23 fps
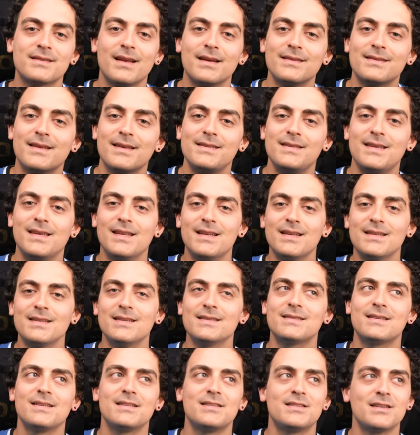Zaten yeni
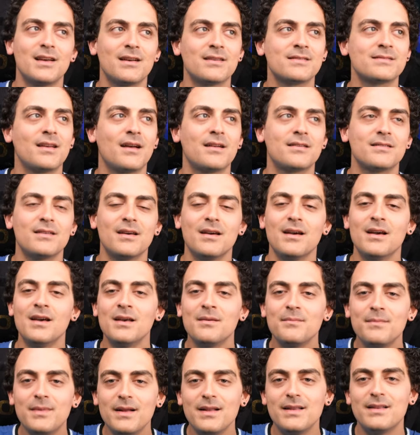nesil cihazlarda
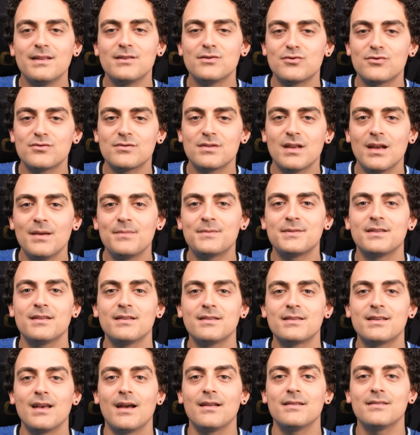bildiğiniz üzere
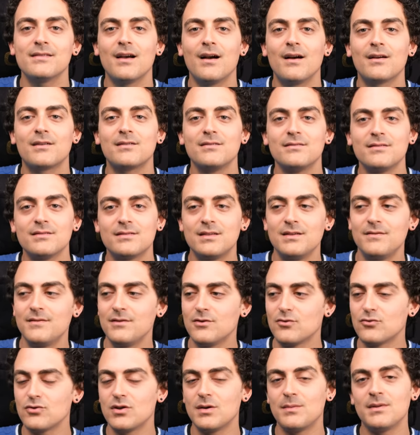hepsinin kendi akıllı TV
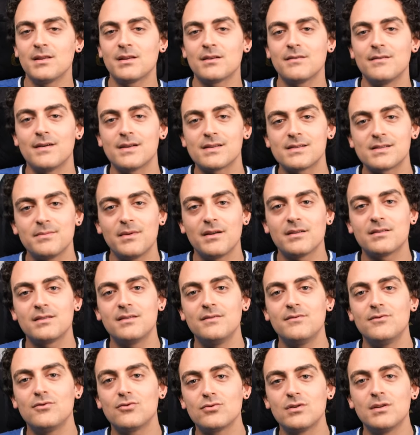uygulamaları var, Smart TV
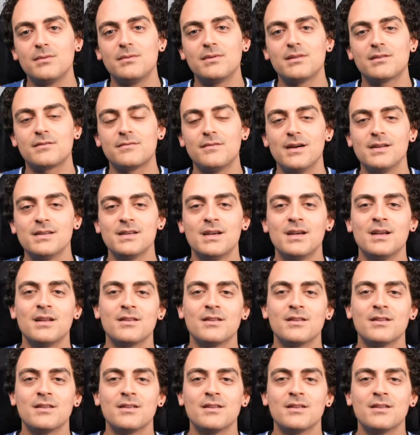uygulamaları var.